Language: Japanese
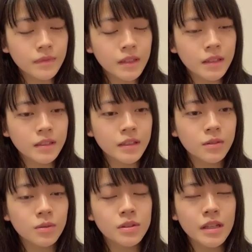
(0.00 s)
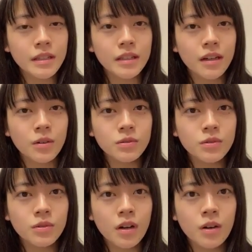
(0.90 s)
うなんか結構ステーキが本
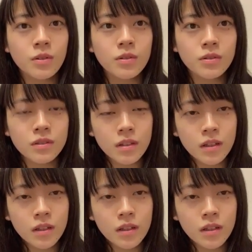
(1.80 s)
当顔